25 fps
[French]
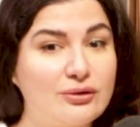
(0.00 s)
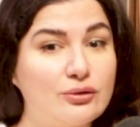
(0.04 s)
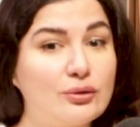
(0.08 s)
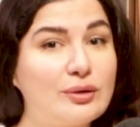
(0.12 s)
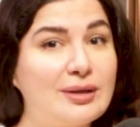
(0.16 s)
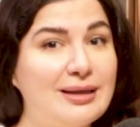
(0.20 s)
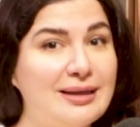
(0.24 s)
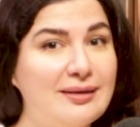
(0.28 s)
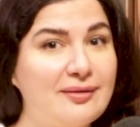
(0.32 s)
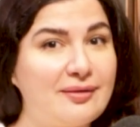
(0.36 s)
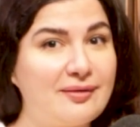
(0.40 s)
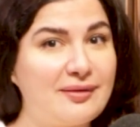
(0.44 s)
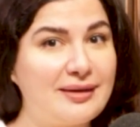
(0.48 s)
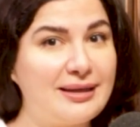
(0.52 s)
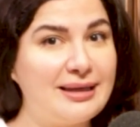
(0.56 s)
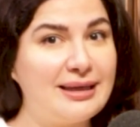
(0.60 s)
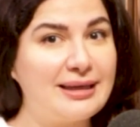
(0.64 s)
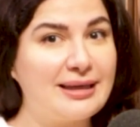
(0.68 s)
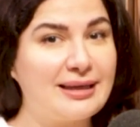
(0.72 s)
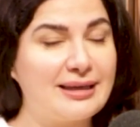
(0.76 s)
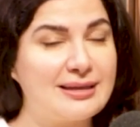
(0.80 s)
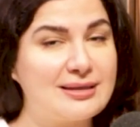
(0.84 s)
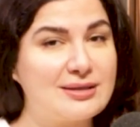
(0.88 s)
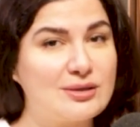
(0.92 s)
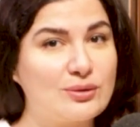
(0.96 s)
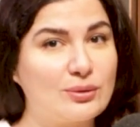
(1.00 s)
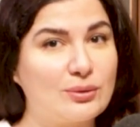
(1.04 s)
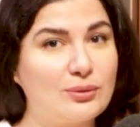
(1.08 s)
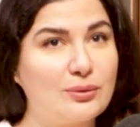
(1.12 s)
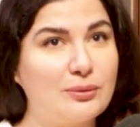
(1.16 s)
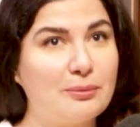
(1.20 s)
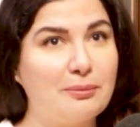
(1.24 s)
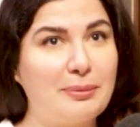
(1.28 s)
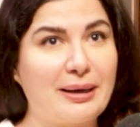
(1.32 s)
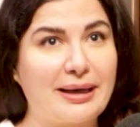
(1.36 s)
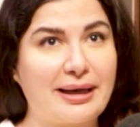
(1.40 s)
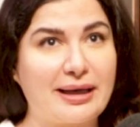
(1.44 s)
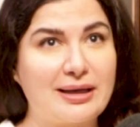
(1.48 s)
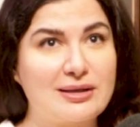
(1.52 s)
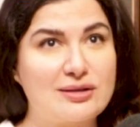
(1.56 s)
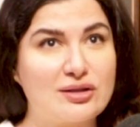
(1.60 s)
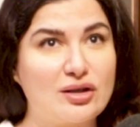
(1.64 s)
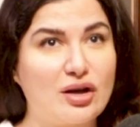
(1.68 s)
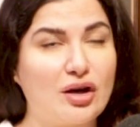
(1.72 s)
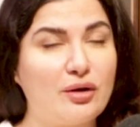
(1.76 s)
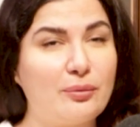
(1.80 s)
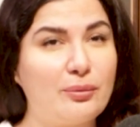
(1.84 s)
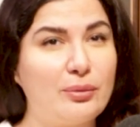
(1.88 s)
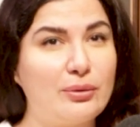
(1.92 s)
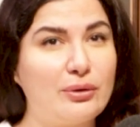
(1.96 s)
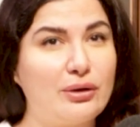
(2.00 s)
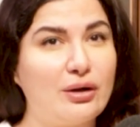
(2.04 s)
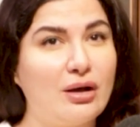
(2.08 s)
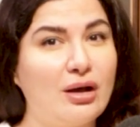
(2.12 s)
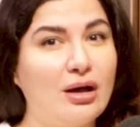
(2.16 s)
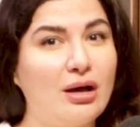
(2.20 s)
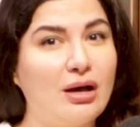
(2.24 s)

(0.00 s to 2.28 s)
toutes les filles qui sont, par exemple,